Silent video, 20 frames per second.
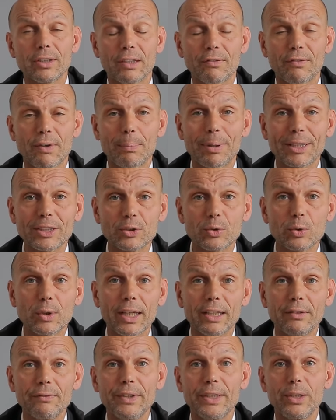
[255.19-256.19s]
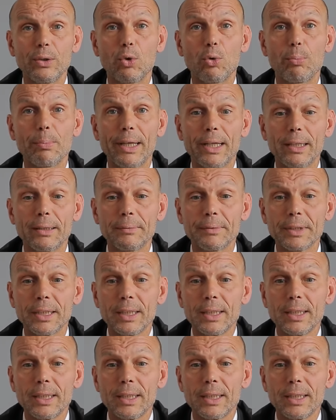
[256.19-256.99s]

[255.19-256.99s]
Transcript: dann verpasst du kein Video mehr.